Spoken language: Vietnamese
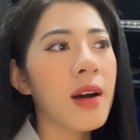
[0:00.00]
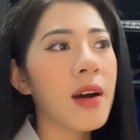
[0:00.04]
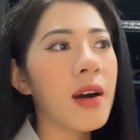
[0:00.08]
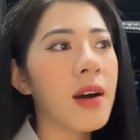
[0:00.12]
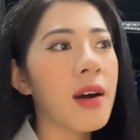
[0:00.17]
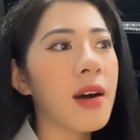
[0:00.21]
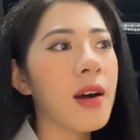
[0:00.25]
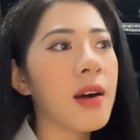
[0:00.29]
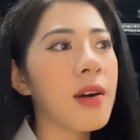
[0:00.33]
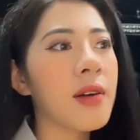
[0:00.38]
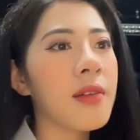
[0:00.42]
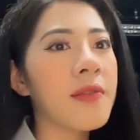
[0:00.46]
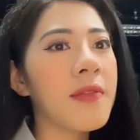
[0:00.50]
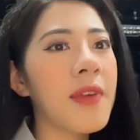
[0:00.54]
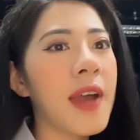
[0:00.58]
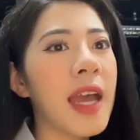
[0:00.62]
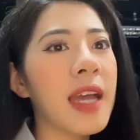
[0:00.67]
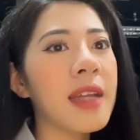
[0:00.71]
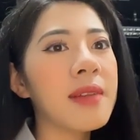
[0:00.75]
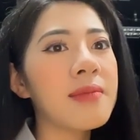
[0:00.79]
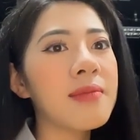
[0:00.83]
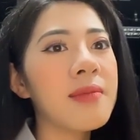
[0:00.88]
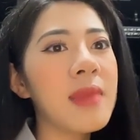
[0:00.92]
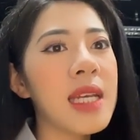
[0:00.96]
uh,
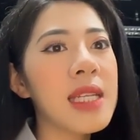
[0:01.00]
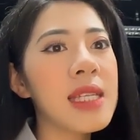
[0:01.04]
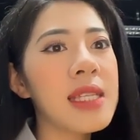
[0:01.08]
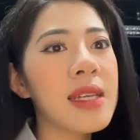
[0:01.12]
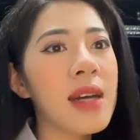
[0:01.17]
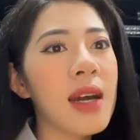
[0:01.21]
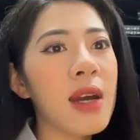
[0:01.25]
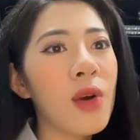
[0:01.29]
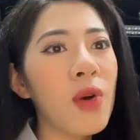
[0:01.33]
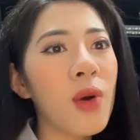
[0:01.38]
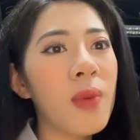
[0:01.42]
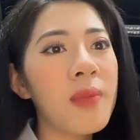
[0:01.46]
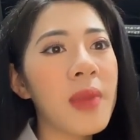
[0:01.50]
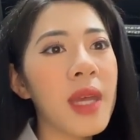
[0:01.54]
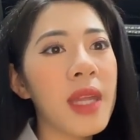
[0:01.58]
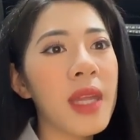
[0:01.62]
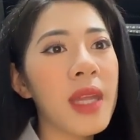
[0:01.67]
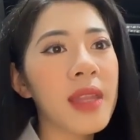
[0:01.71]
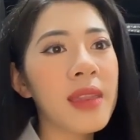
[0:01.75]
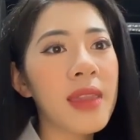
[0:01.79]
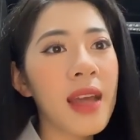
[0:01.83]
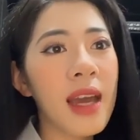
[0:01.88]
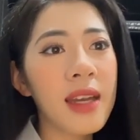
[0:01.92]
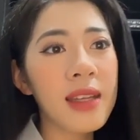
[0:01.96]
ven biên giới của
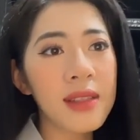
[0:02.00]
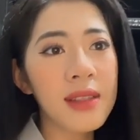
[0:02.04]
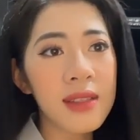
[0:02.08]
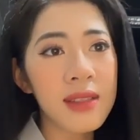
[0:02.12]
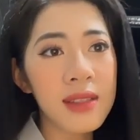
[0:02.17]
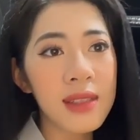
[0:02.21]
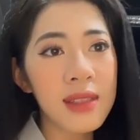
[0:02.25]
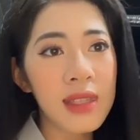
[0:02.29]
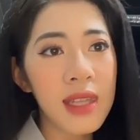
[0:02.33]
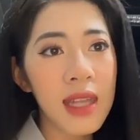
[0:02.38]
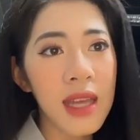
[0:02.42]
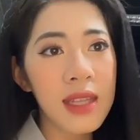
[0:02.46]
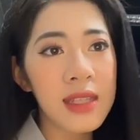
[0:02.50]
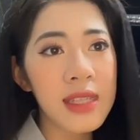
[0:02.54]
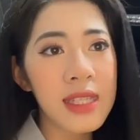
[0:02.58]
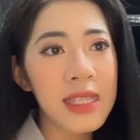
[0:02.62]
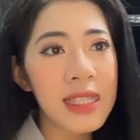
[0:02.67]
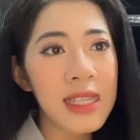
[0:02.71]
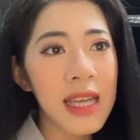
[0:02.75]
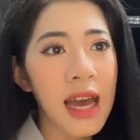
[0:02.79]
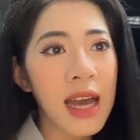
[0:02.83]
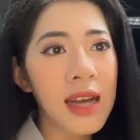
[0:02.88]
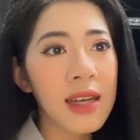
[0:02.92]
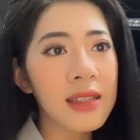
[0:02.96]
miền Tây từ
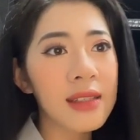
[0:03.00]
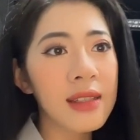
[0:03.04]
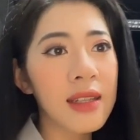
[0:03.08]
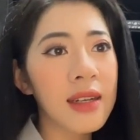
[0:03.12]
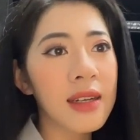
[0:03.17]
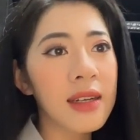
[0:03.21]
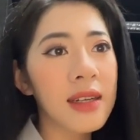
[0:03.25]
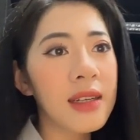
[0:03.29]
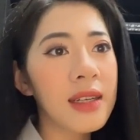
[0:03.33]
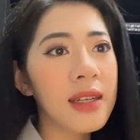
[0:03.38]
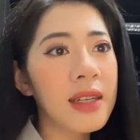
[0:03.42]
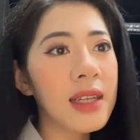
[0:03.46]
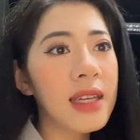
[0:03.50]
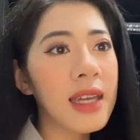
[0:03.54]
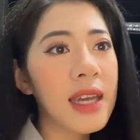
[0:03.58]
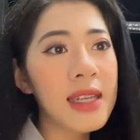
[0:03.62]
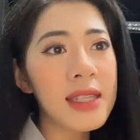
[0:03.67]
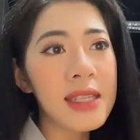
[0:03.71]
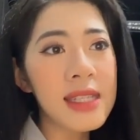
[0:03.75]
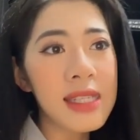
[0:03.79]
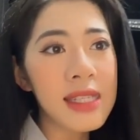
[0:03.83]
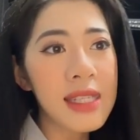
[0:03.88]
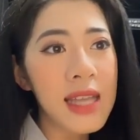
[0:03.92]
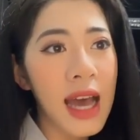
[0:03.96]
Tiền Giang tới
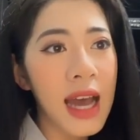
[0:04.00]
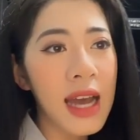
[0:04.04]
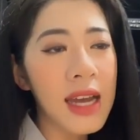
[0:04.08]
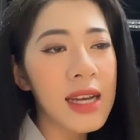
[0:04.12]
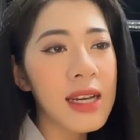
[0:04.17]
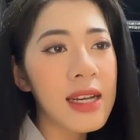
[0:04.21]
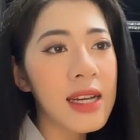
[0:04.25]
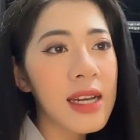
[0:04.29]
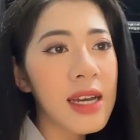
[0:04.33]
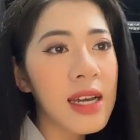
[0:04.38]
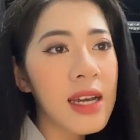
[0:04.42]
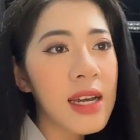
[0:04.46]
Kiên Giang.